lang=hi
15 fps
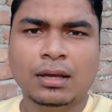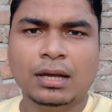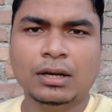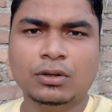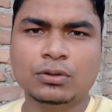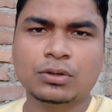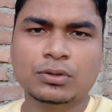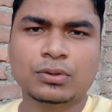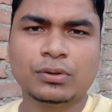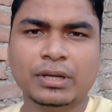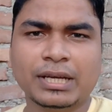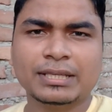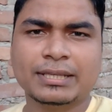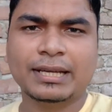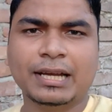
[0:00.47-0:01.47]
हेलो दोस्तों
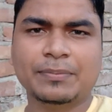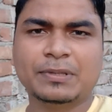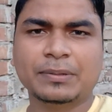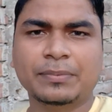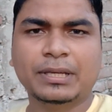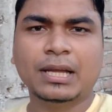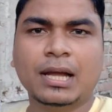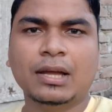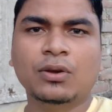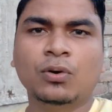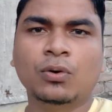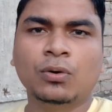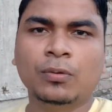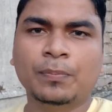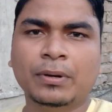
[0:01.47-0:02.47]
कैसे हैं आप सभी आई
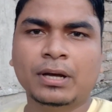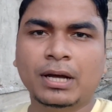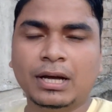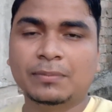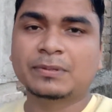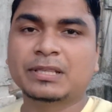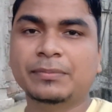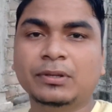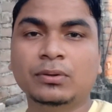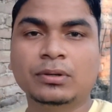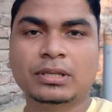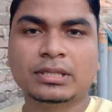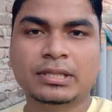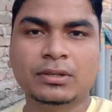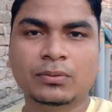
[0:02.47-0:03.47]
होप आप सभी
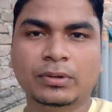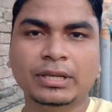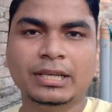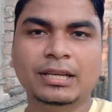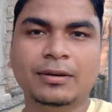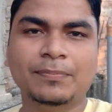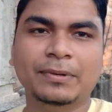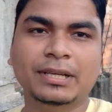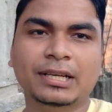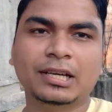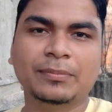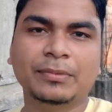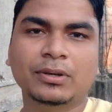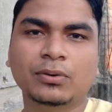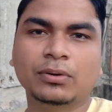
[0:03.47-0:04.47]
लोग अच्छे होंगे अपने
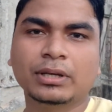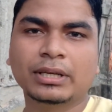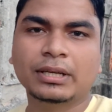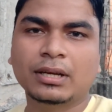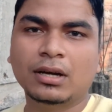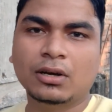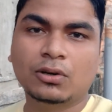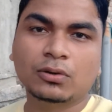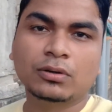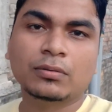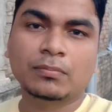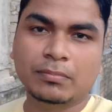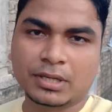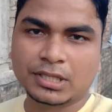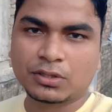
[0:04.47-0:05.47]
घर में होंगे और
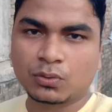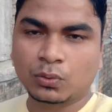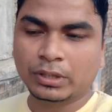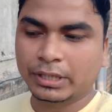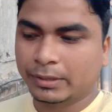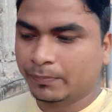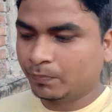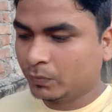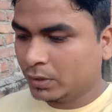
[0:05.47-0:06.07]
मस्त होंगे